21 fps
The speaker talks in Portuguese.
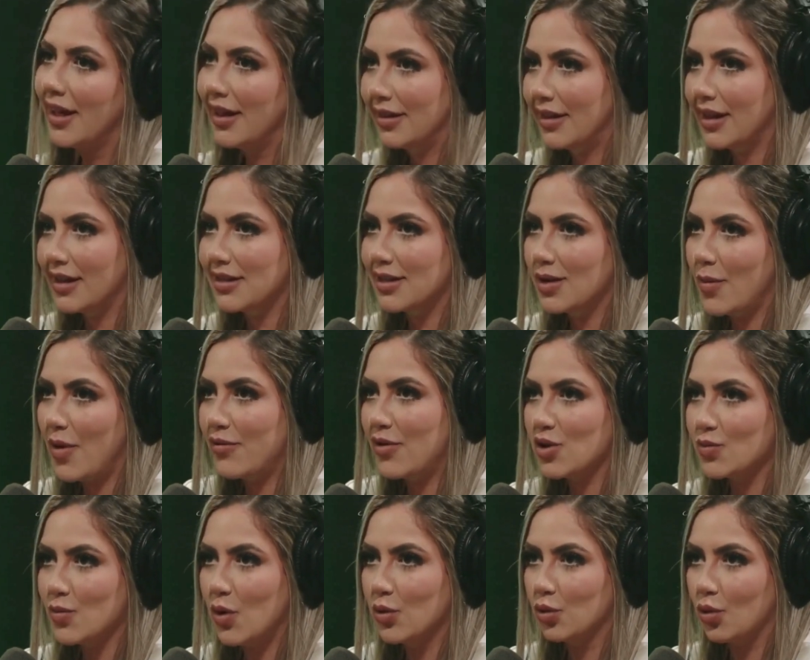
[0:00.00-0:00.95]
Tem que ser uma via
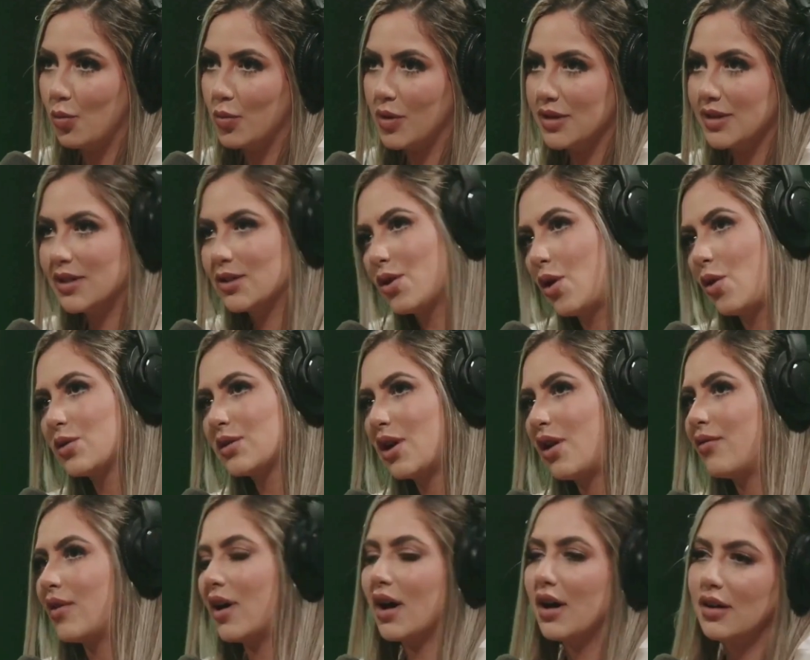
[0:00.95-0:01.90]
de mão dupla. Se só um
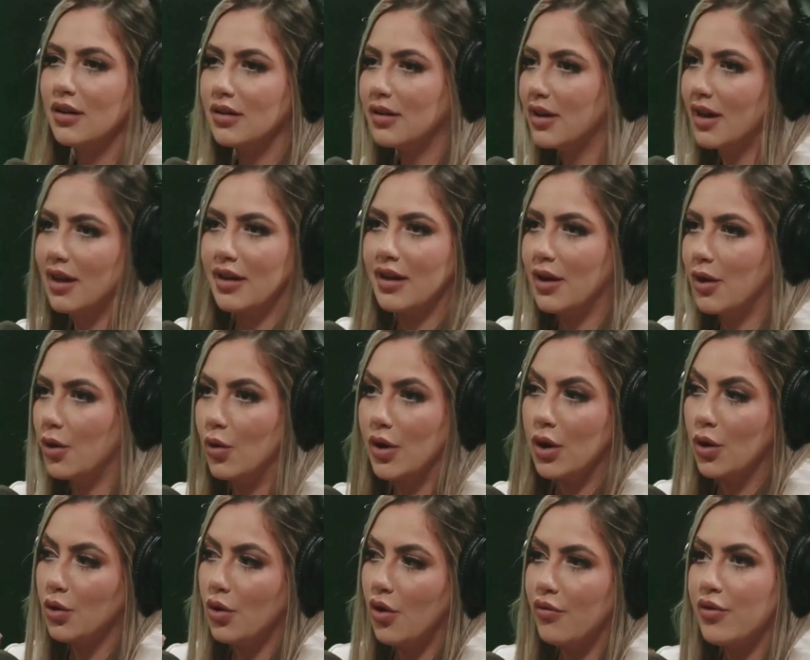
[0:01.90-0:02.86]
salvar, é, é,
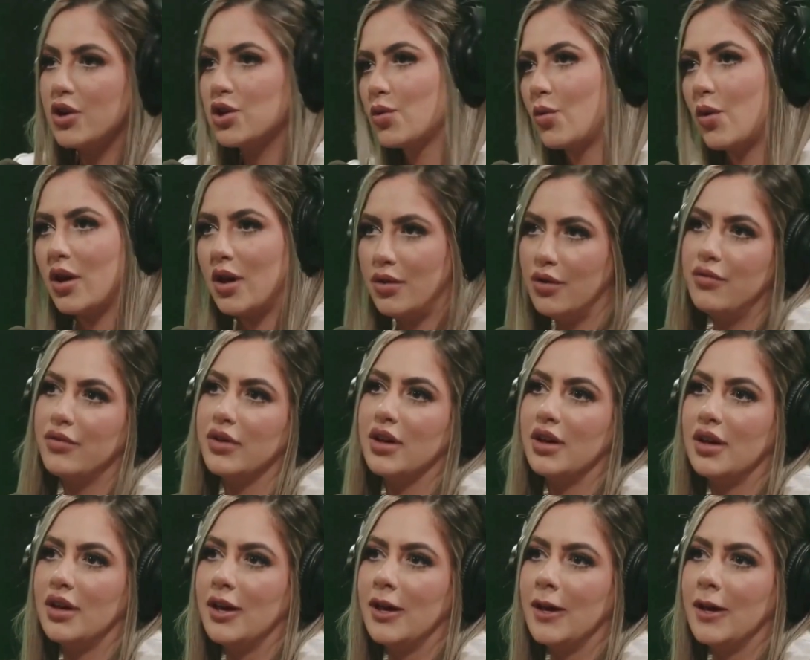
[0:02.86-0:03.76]
eu não vejo ou ela não vê.